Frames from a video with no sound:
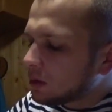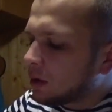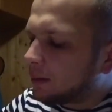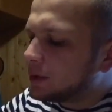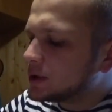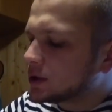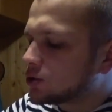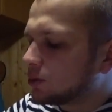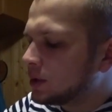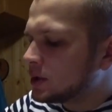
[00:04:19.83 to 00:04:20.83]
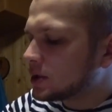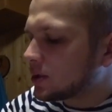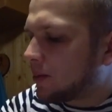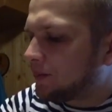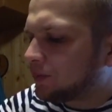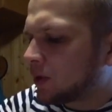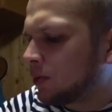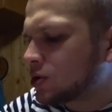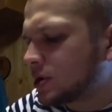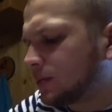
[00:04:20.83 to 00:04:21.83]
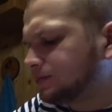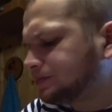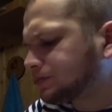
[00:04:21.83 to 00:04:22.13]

бизнес то бизнес. Ну, можно